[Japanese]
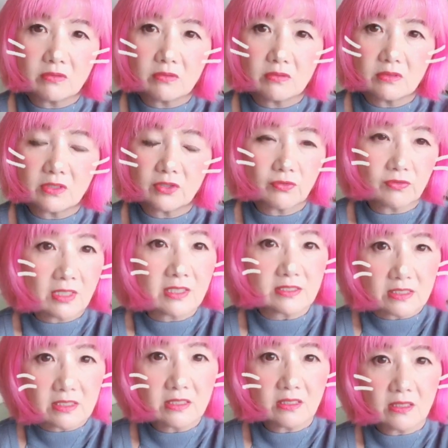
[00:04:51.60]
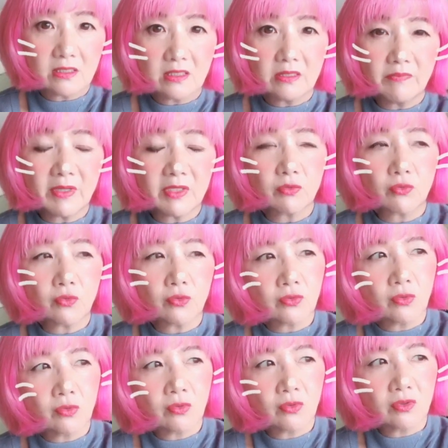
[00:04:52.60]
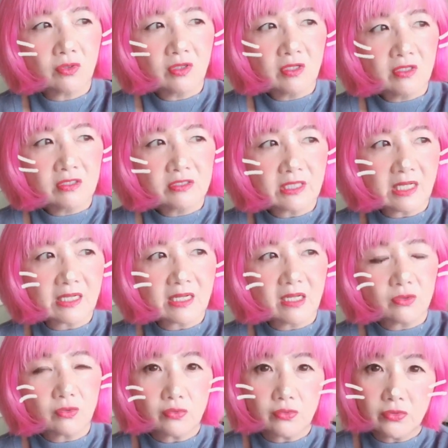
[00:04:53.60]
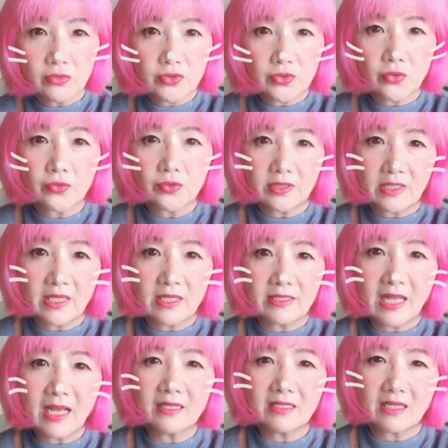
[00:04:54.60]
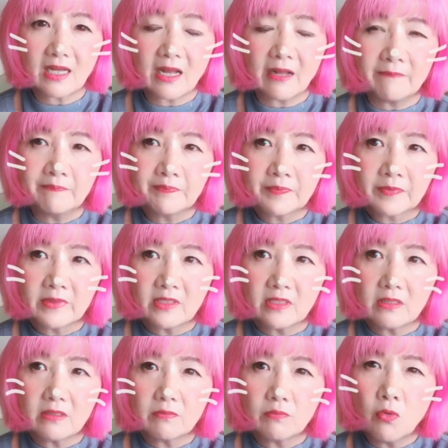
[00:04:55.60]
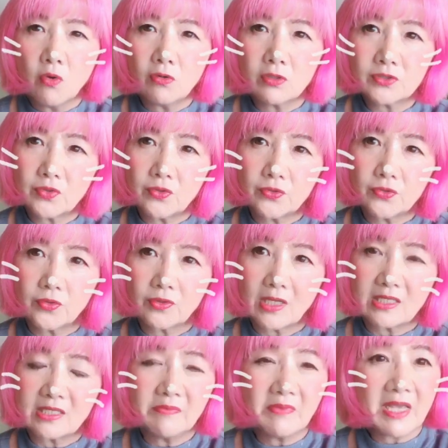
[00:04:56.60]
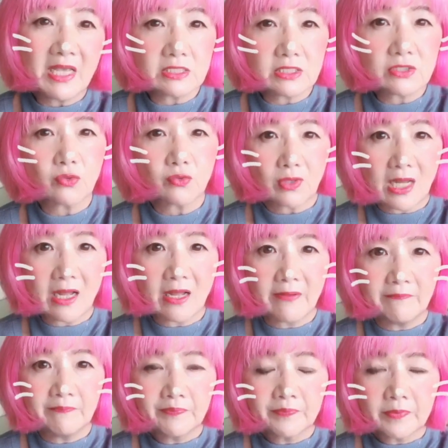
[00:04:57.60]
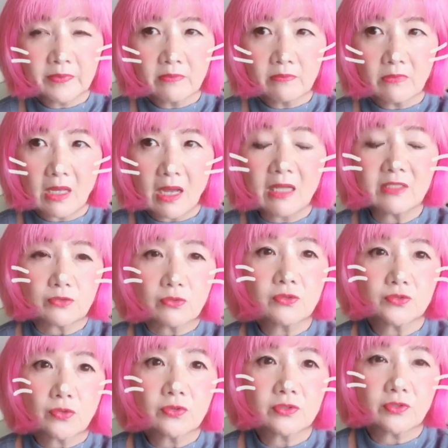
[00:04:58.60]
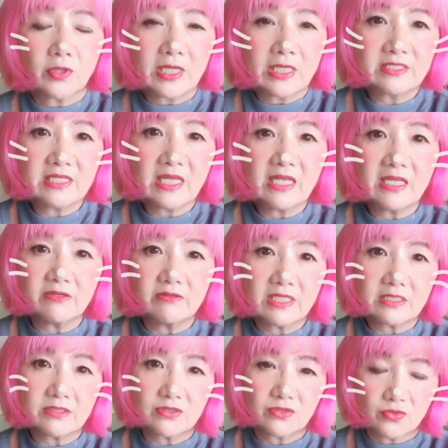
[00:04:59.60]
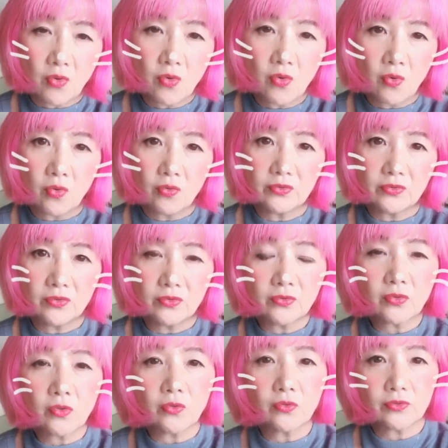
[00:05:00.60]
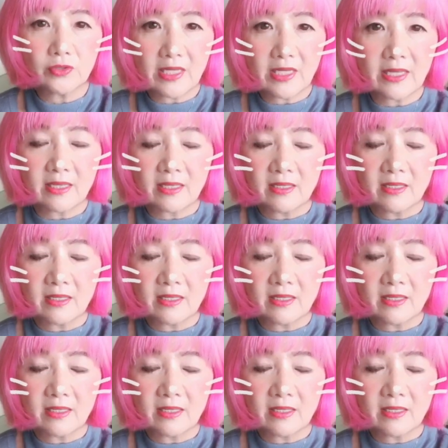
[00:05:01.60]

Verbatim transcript: 人たち今のこの社会の風潮ってなんか妄想とかイメージとかあそうそうそう SNS の流行で